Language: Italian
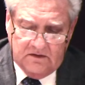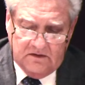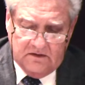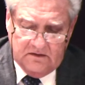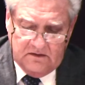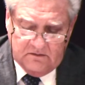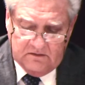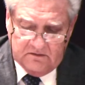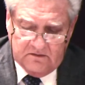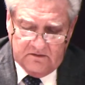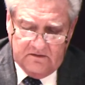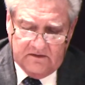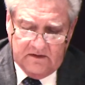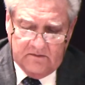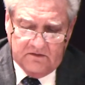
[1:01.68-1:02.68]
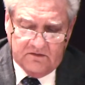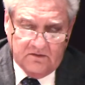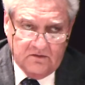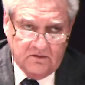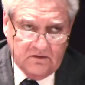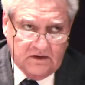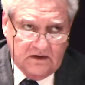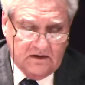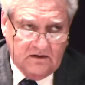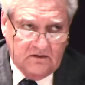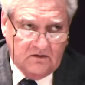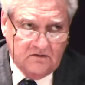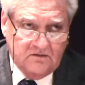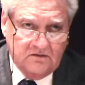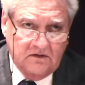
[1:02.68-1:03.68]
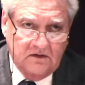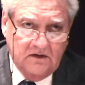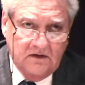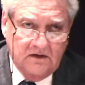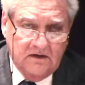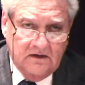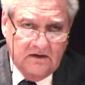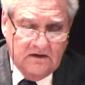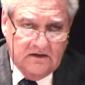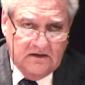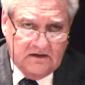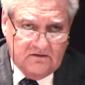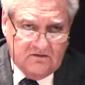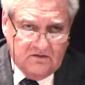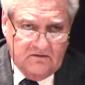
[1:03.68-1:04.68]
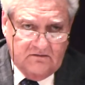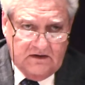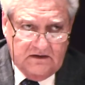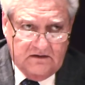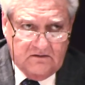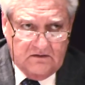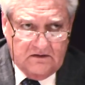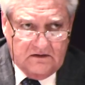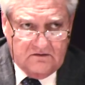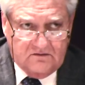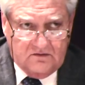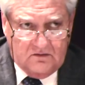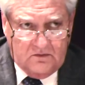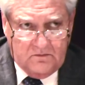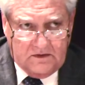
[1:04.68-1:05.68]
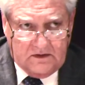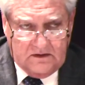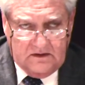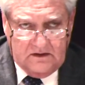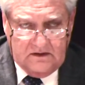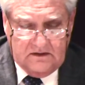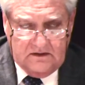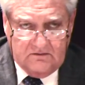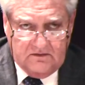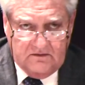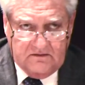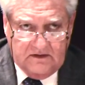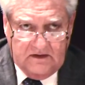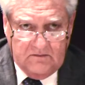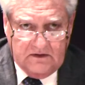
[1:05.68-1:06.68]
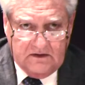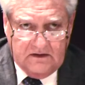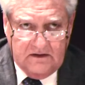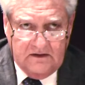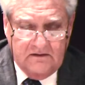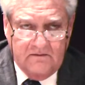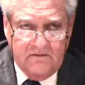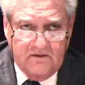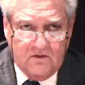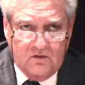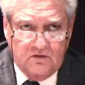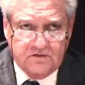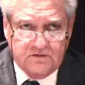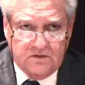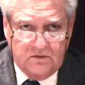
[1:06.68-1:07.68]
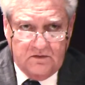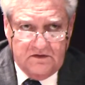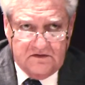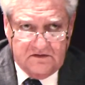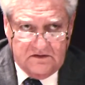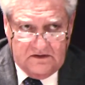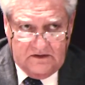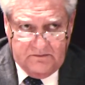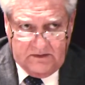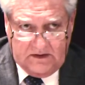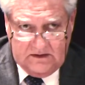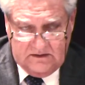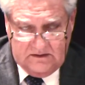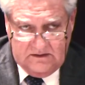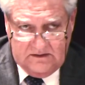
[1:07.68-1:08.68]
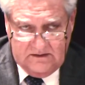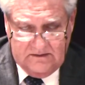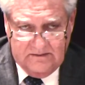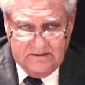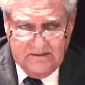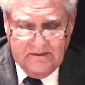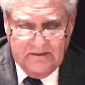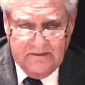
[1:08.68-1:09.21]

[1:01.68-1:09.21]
di questo sistema sono dotate oggi la Regione Veneto e la Regione Lombardia. Ed è un sistema che costruisce la pratica